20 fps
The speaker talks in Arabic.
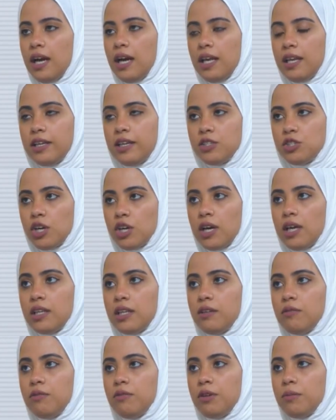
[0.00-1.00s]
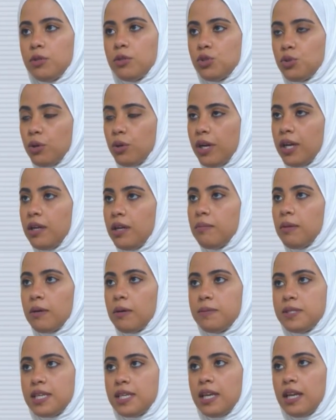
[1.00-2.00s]
حاليا شغالين في مشروعين
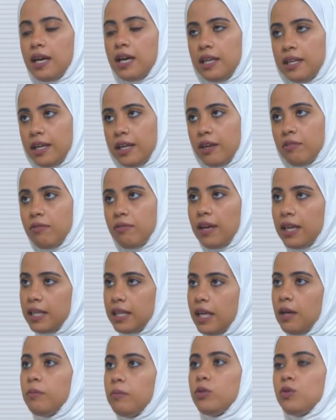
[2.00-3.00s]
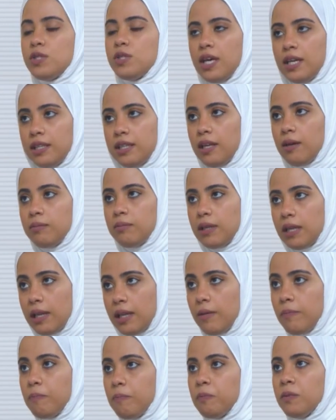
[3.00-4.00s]
مخبزين آليين فهد الأحمد وسعد العبد
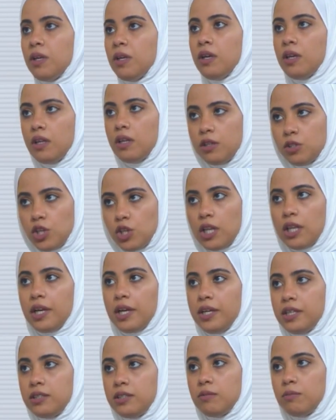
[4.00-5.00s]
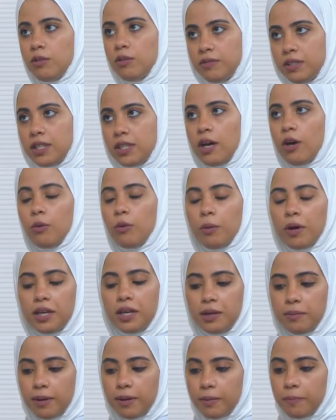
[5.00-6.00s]
الله اللي إن شاء الله راح يتم افتتاحهم
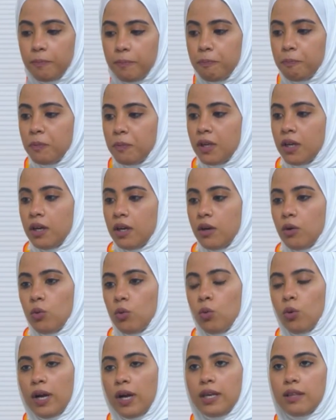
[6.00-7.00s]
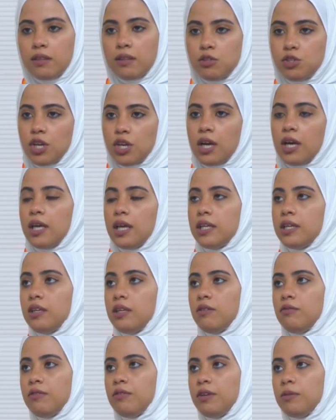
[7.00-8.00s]
قريبا وأيضا
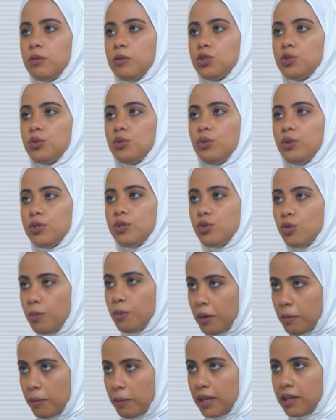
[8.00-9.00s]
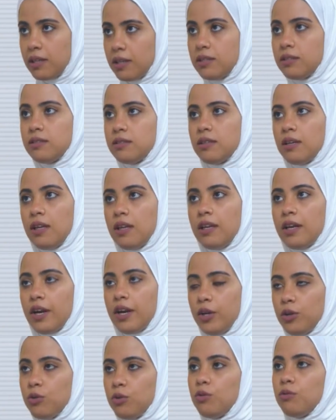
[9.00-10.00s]
شغالين في مشروع السوبر ماركت اللي
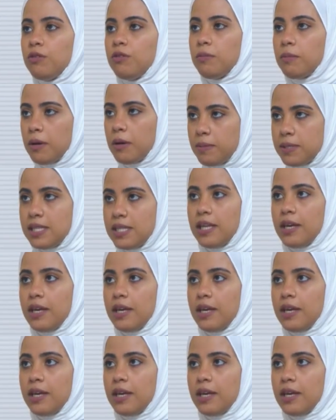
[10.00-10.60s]
راح يكون في مخبز